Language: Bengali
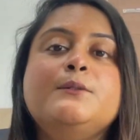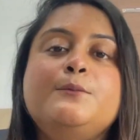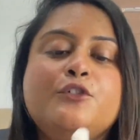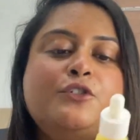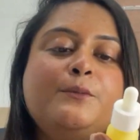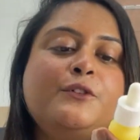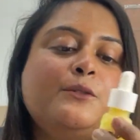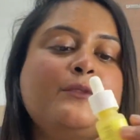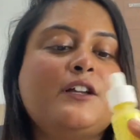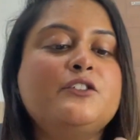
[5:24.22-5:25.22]
প্রথম
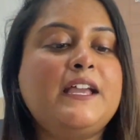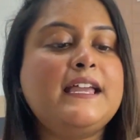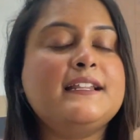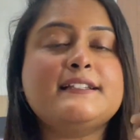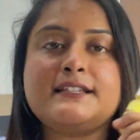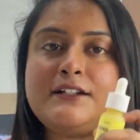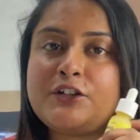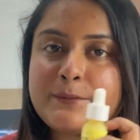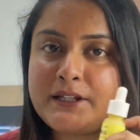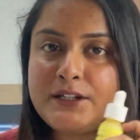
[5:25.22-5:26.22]
প্রথম হয়তো এই ন্যাশনাল
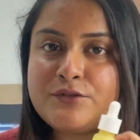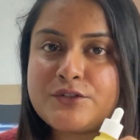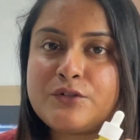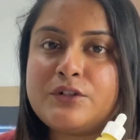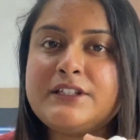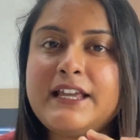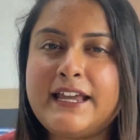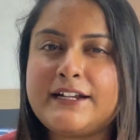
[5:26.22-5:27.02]
ড্রপটা ইউজ করতে